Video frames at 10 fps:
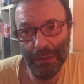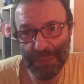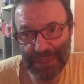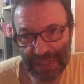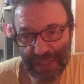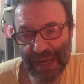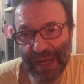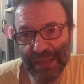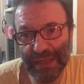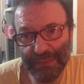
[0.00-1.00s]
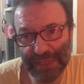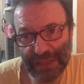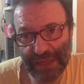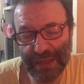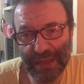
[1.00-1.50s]
Mitin kaynağı,
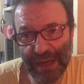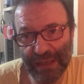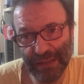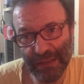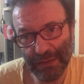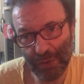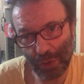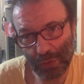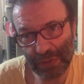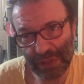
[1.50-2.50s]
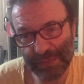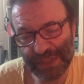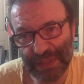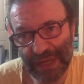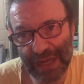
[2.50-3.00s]
mitlerin kaynağı
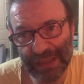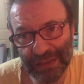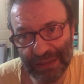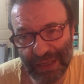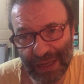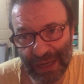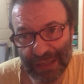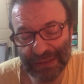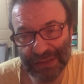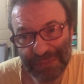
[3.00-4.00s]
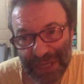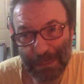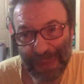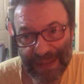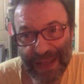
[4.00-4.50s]
korkularımızın kaynağıyla aynı.
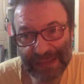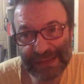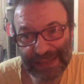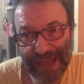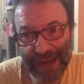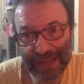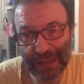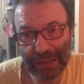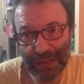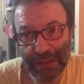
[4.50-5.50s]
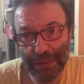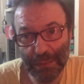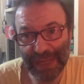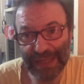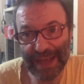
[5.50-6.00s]
Demek bedensel.
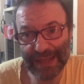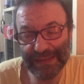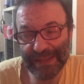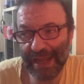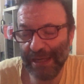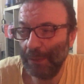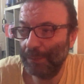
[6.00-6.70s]
Bedensel.